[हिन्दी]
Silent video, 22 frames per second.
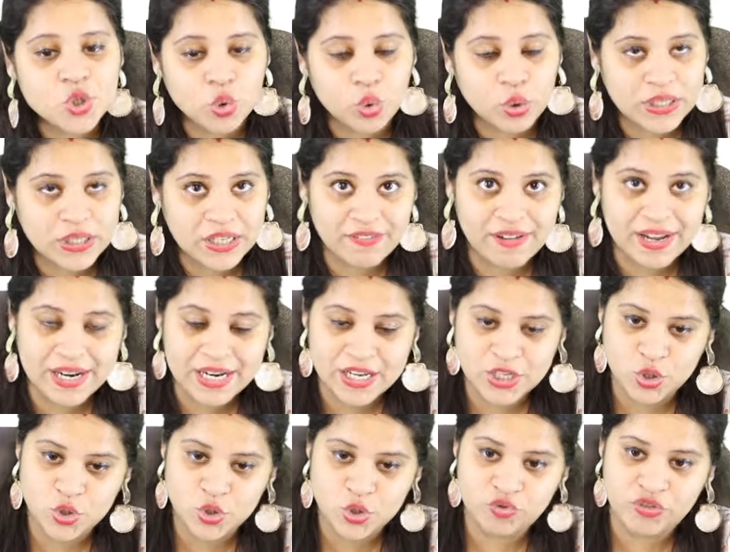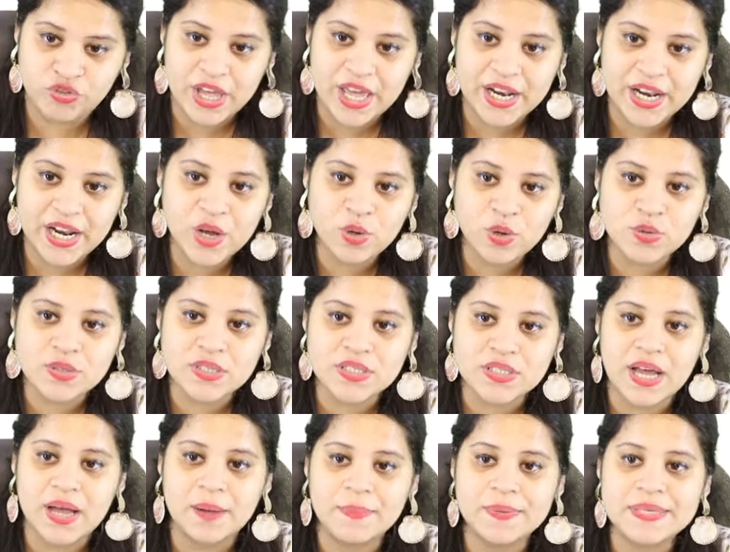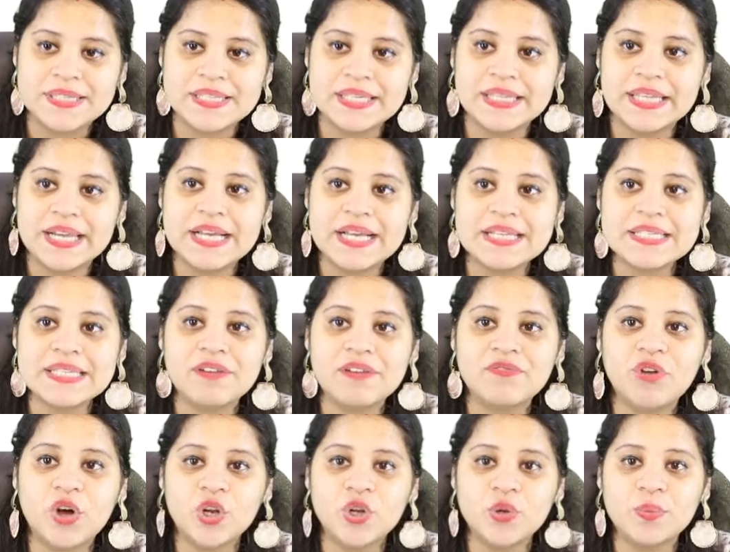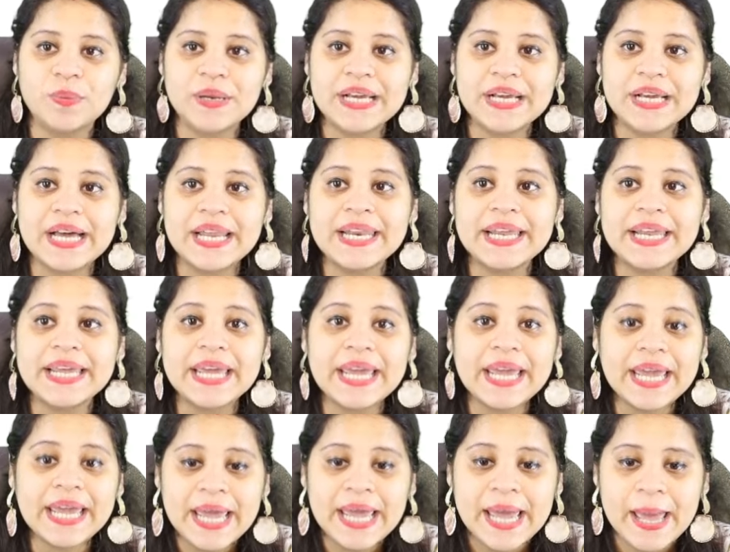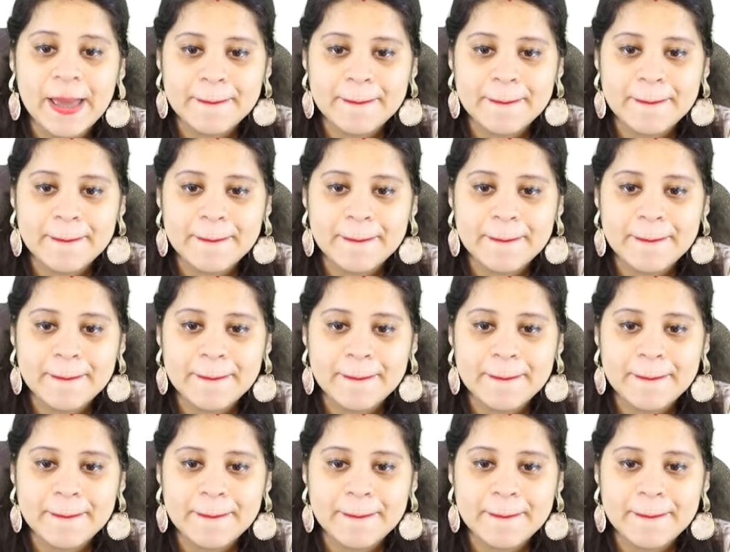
छोटे वाले जो स्क्वायर है उसका अब इसी तरह से हम वॉल्यूम निकाल लेंगे